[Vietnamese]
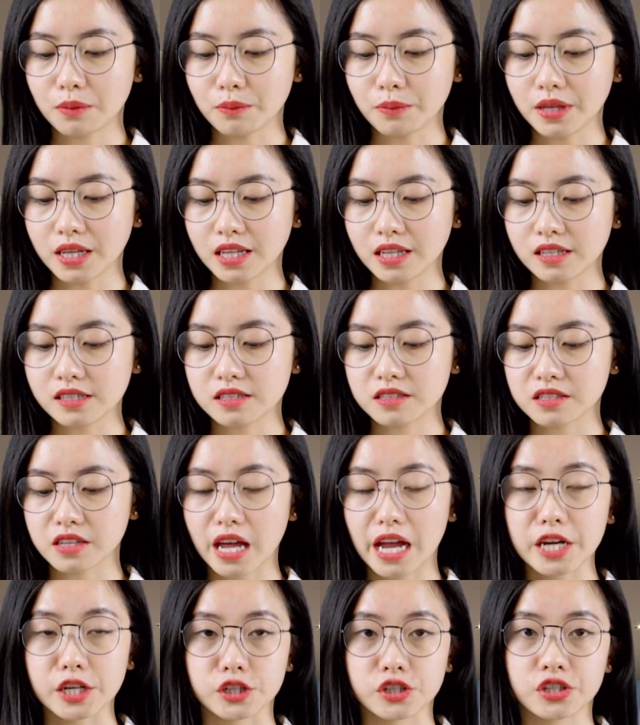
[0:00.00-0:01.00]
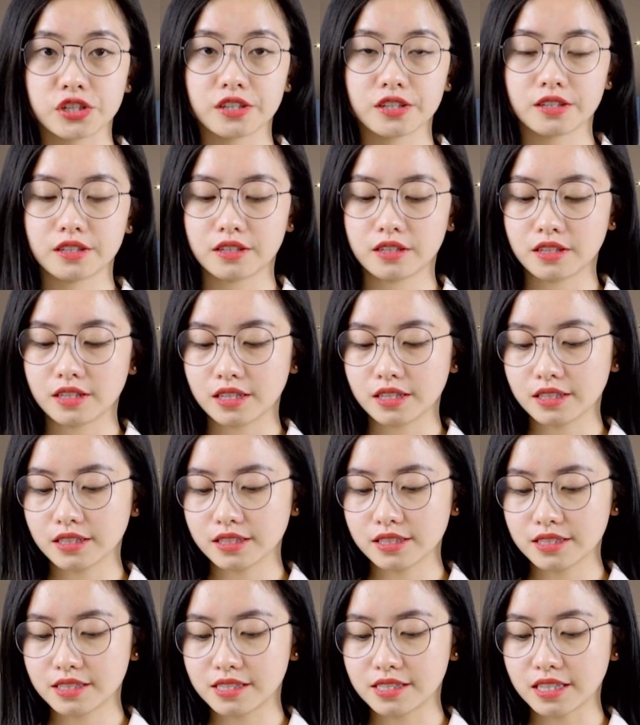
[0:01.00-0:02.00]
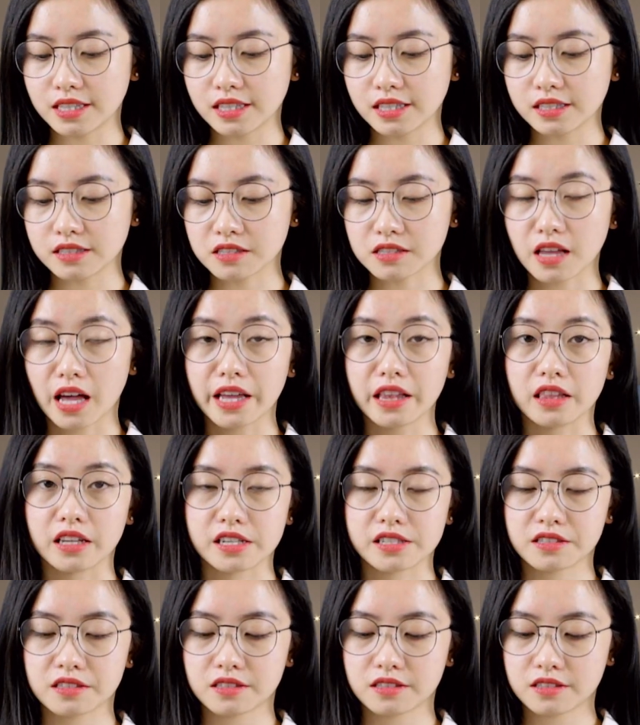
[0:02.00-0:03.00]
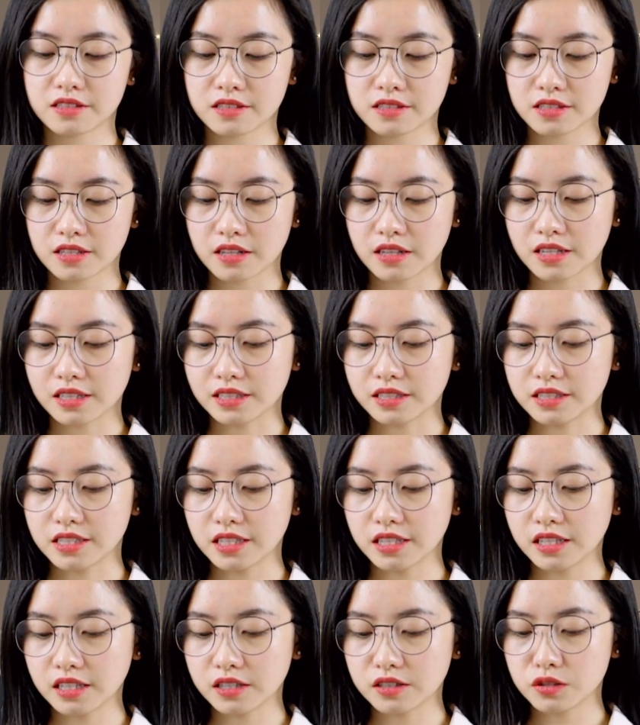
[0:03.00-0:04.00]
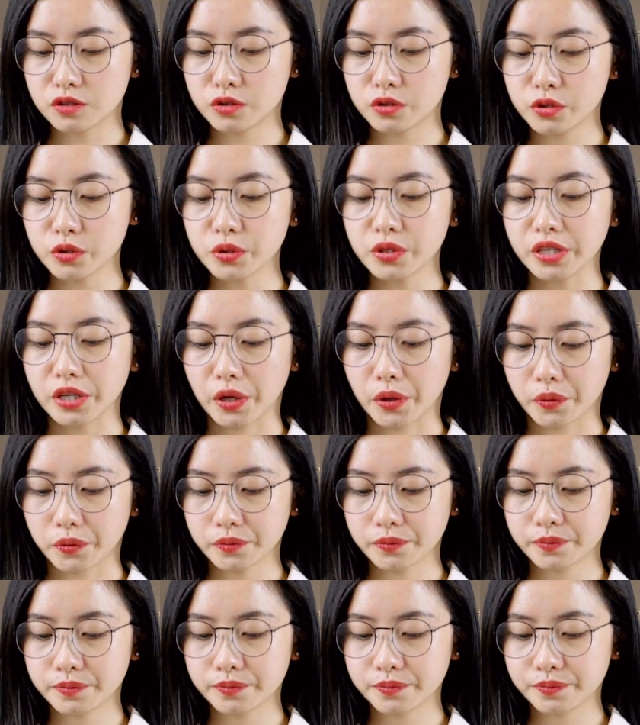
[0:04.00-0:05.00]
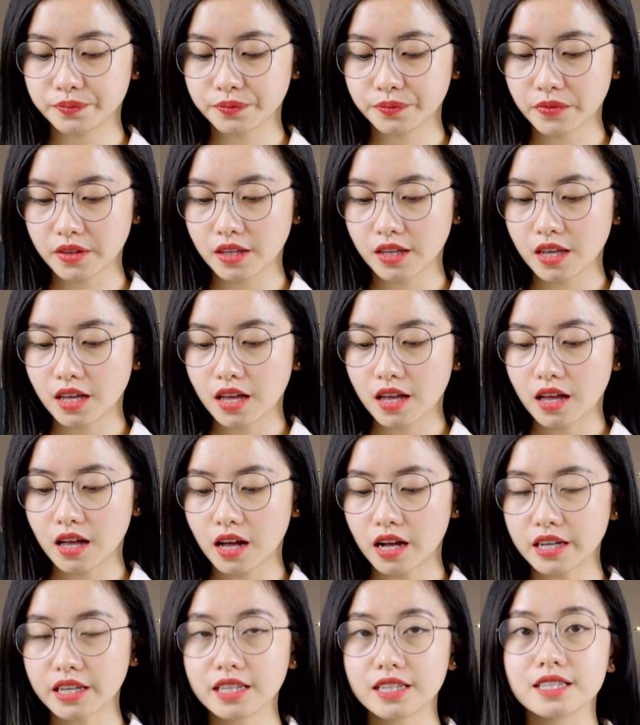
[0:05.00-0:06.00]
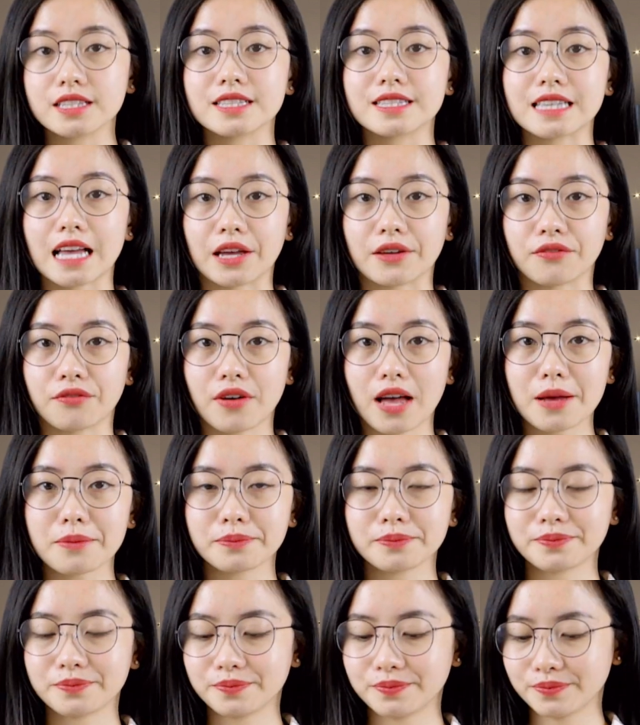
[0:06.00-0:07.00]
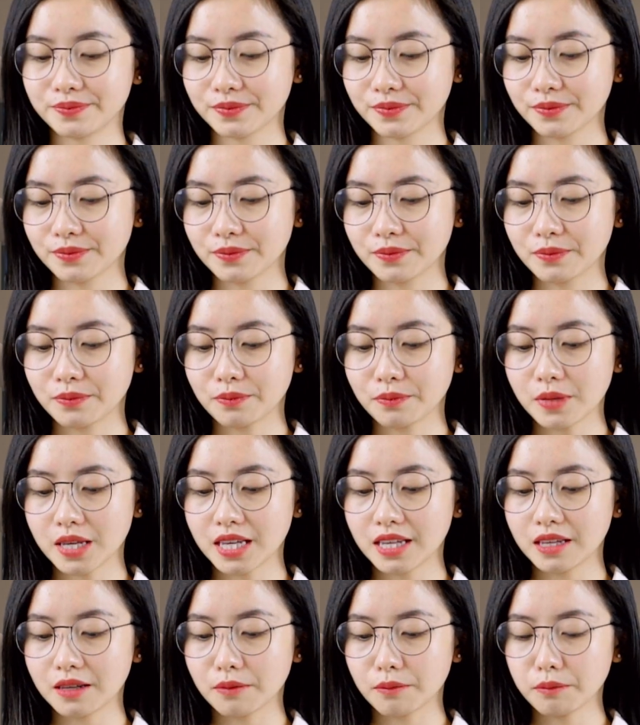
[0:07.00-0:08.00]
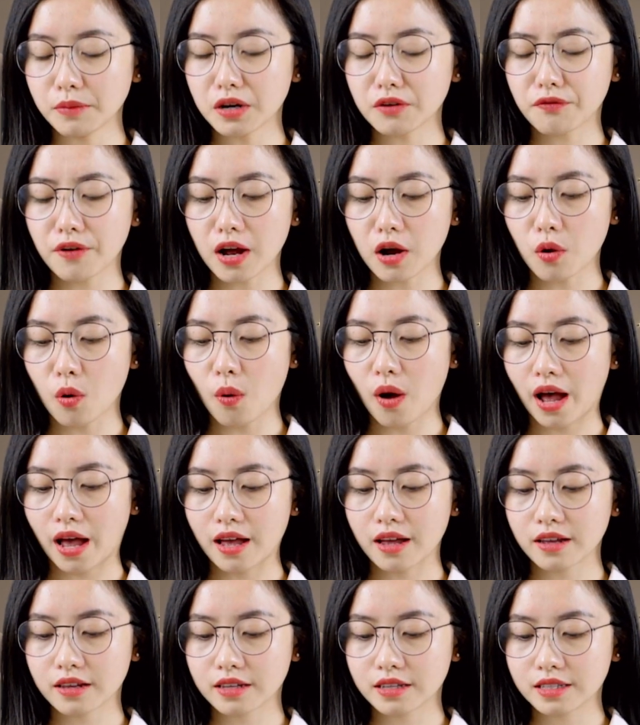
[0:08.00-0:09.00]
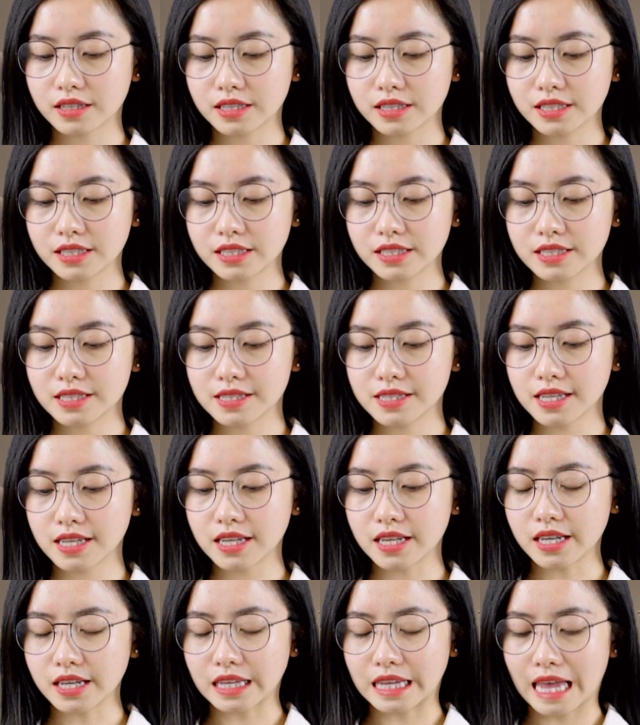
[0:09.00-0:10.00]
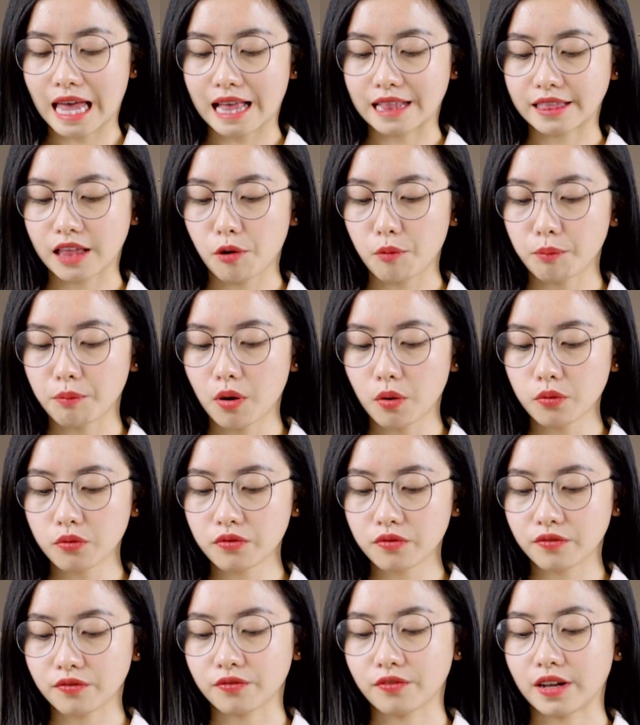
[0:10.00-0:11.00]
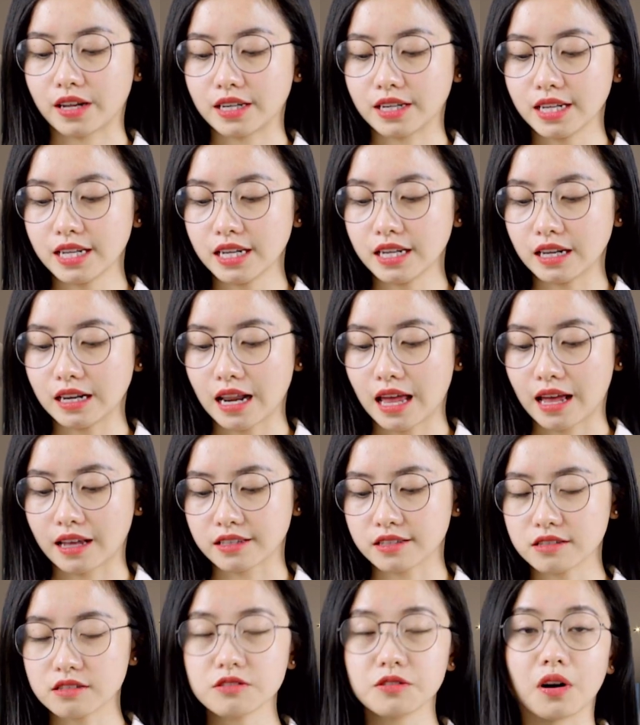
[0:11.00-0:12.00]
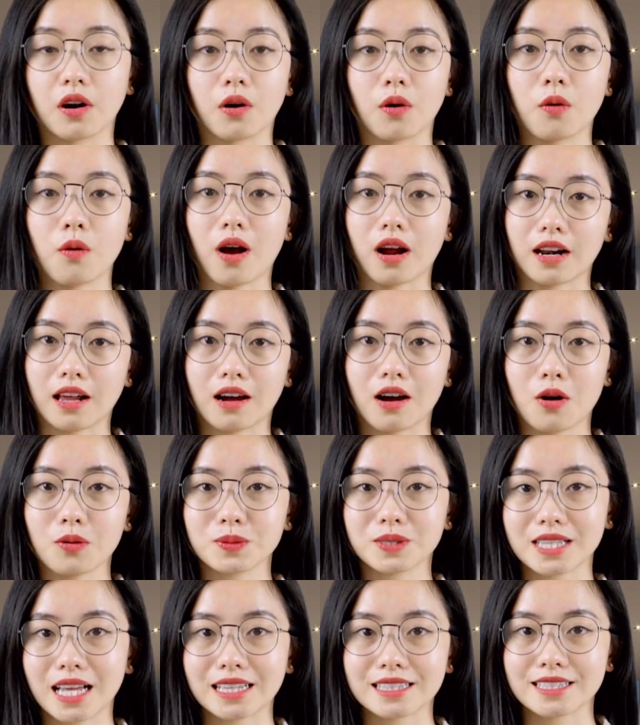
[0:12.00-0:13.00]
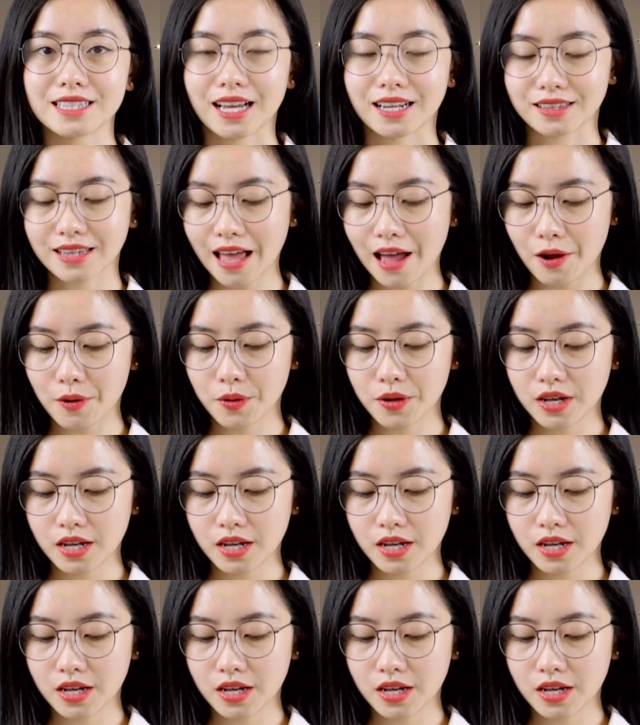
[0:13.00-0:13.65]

B. Sketch. C. Stylist. D. Studio. A. Giải pháp. B. Bức phác họa. C. Nhà tạo mẫu. Và D là xưởng hoặc là không gian sáng tạo.